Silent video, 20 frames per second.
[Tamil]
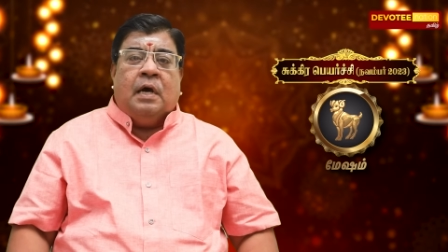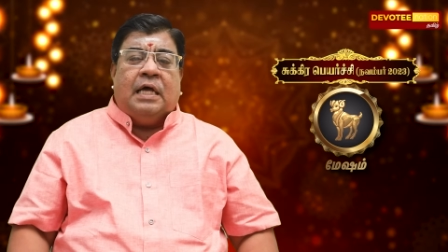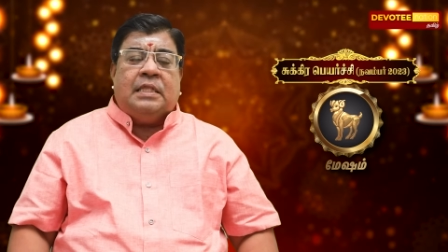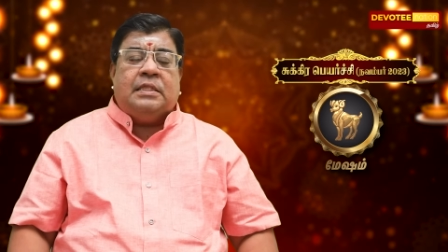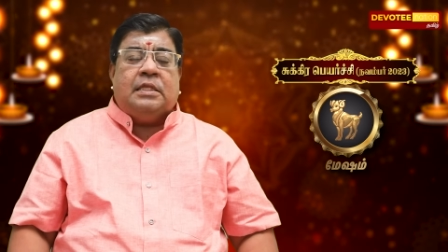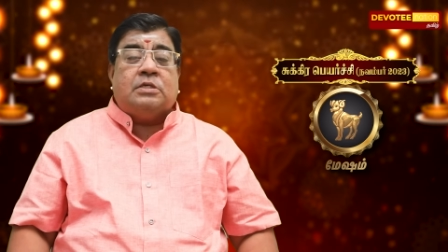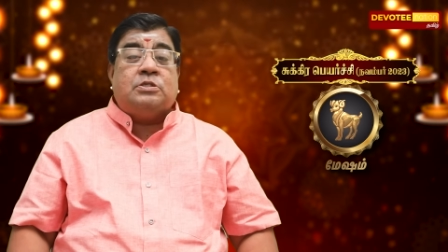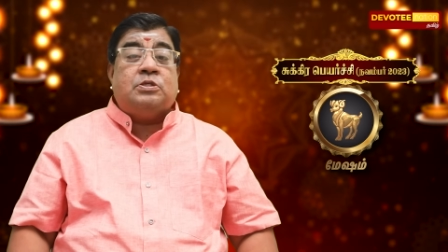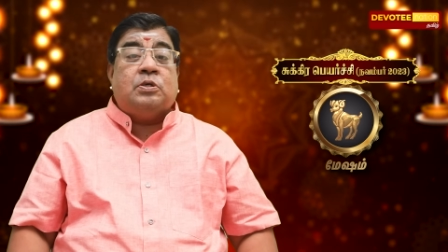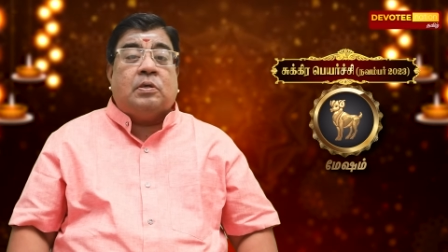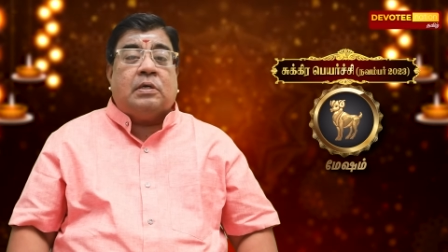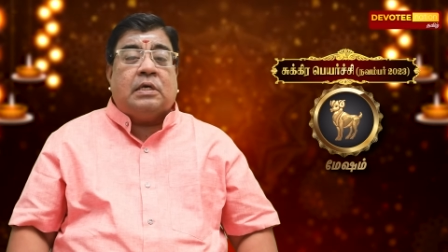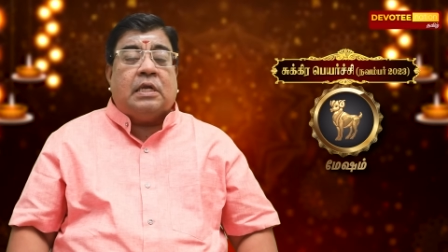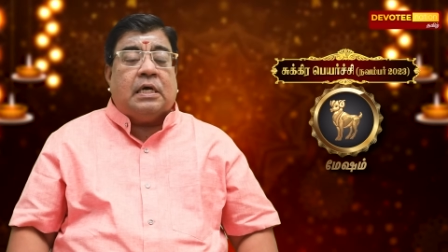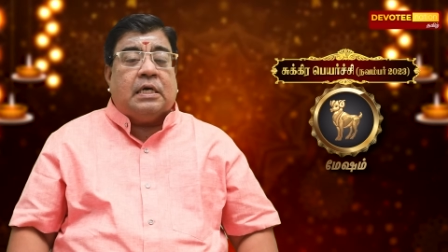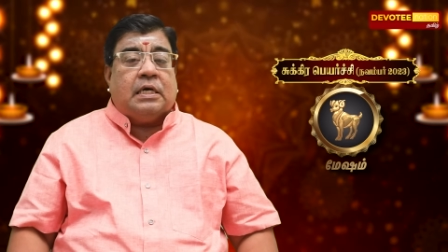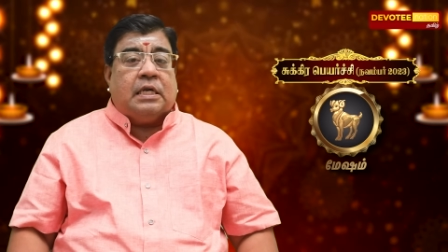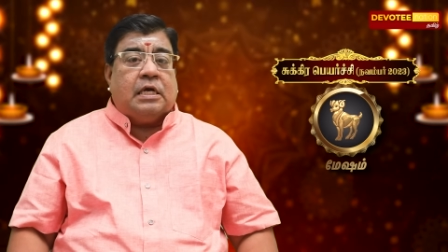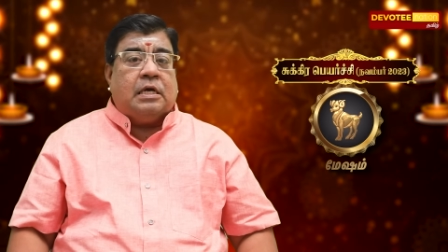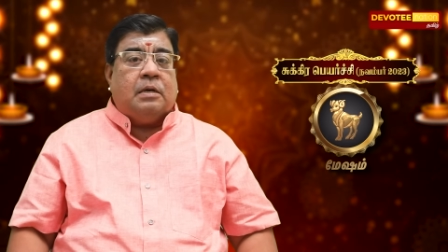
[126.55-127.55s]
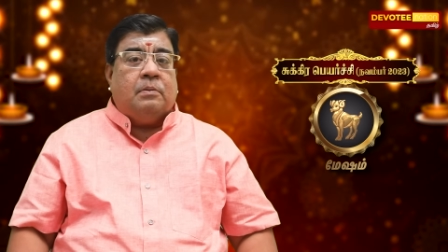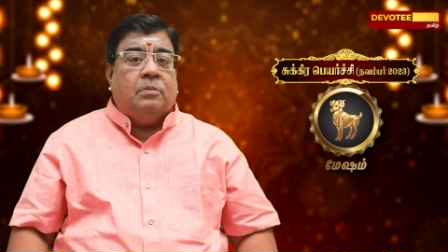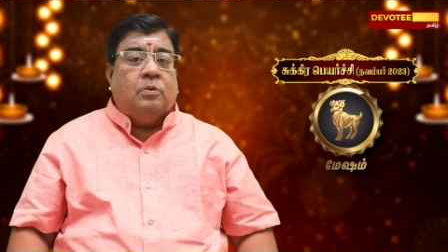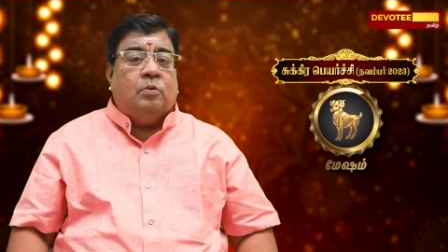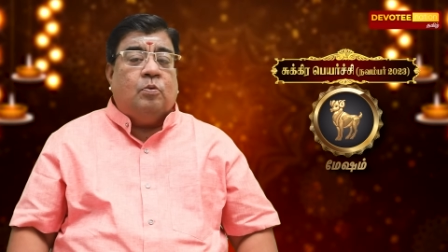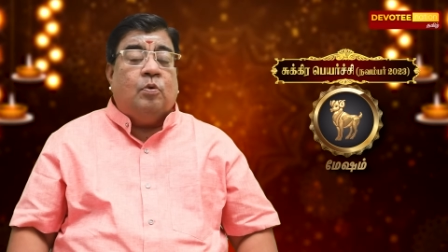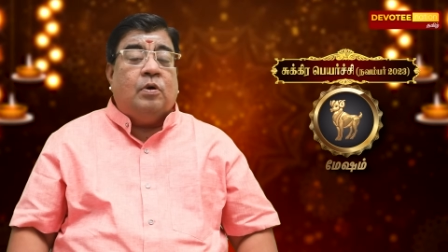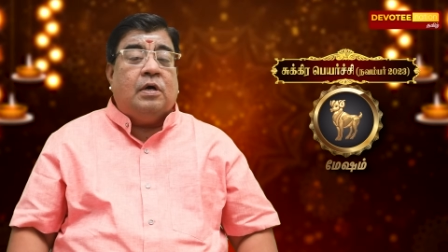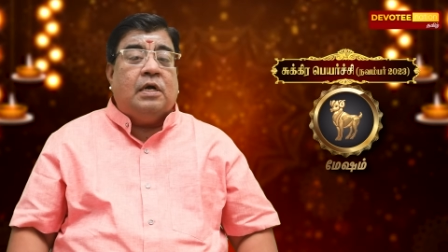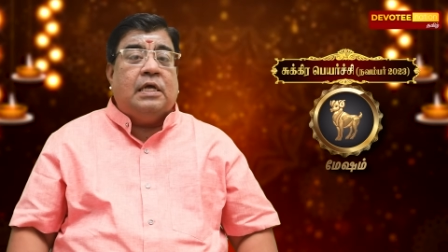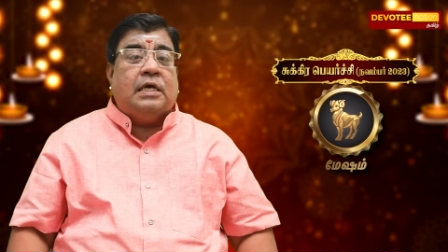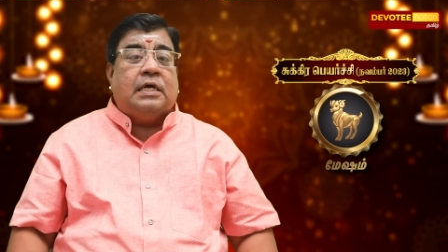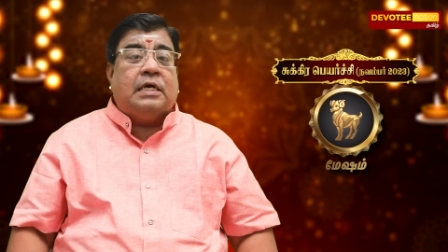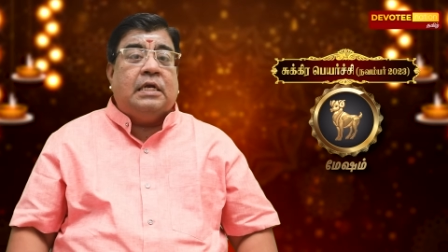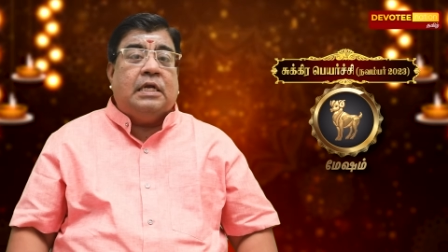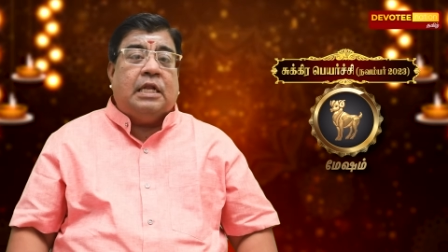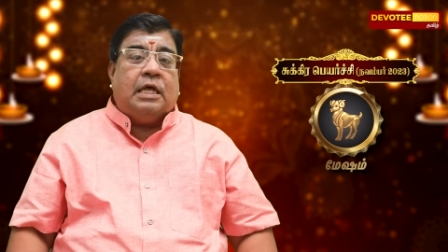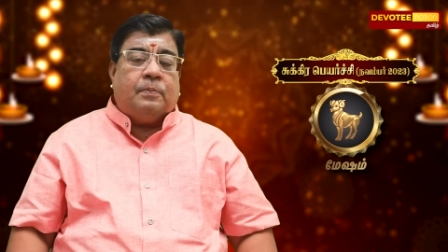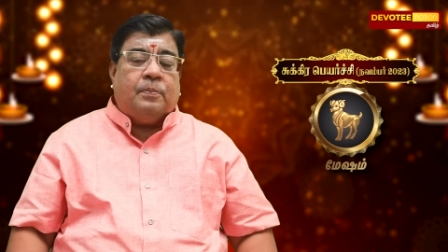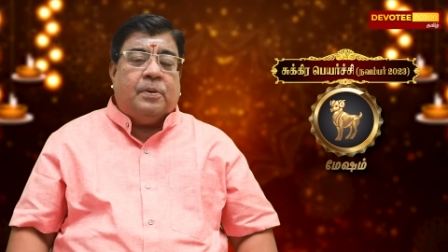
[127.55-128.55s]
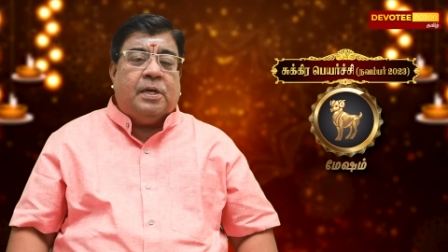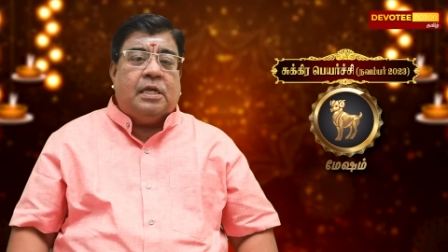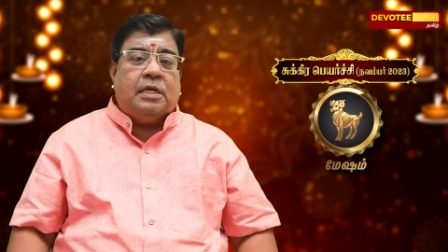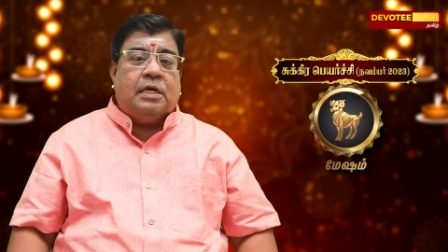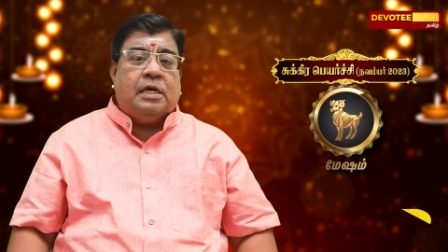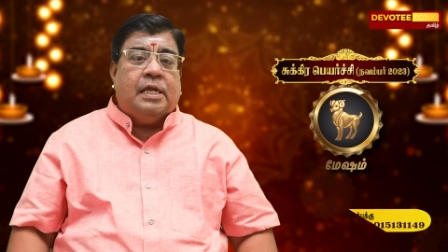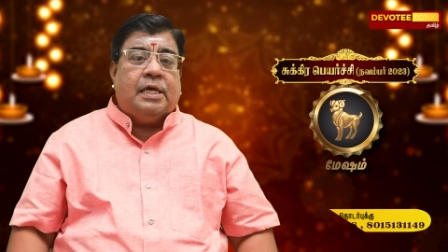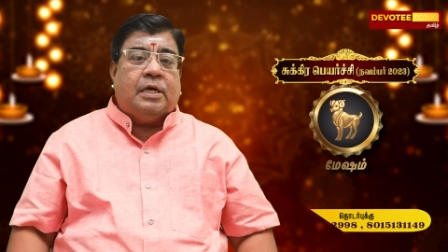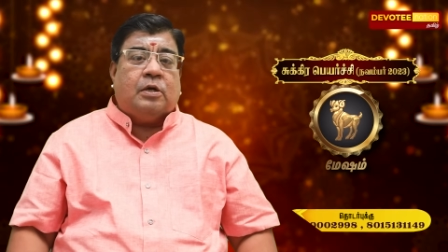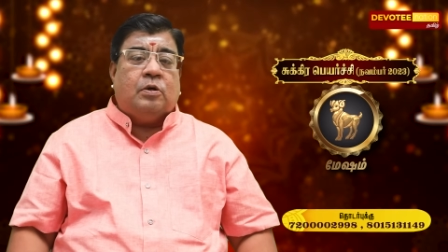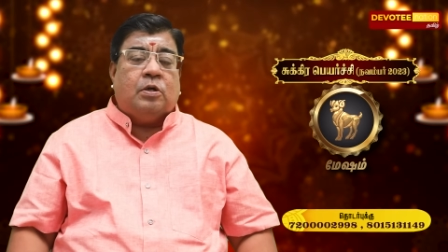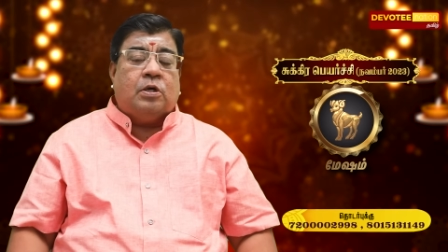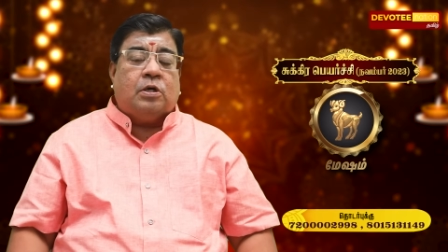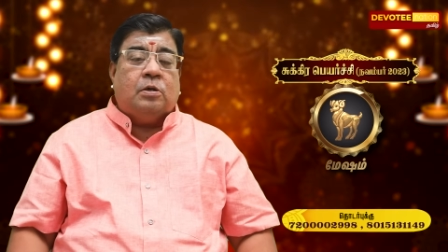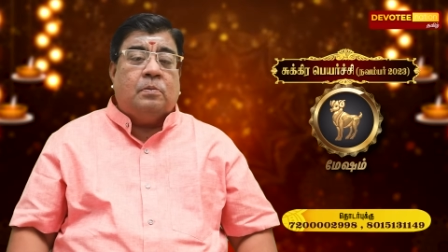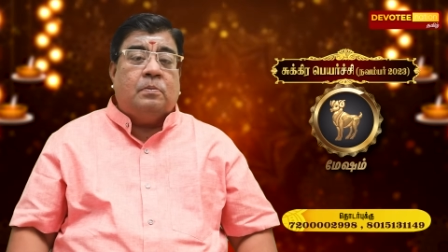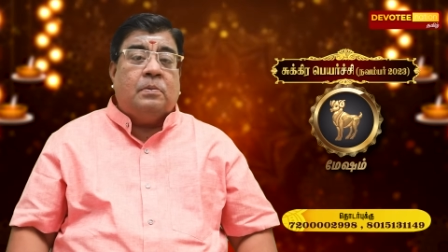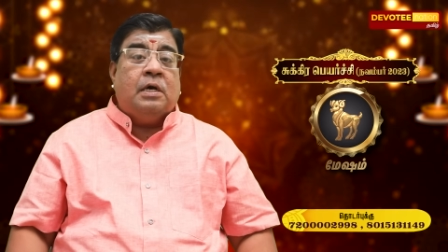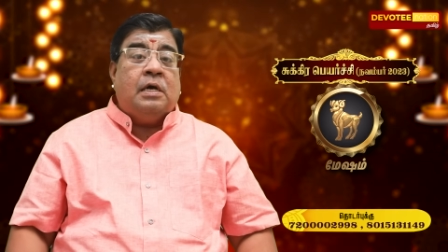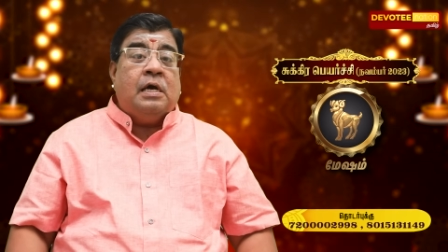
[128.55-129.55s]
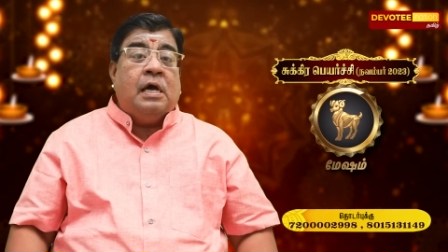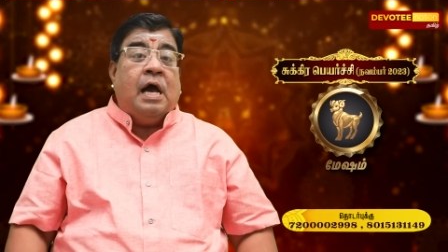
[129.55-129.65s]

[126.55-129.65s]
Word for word: அந்த சுக்கர கிரகம் உங்களுக்கு நற்பலன்களை கொடுக்கும்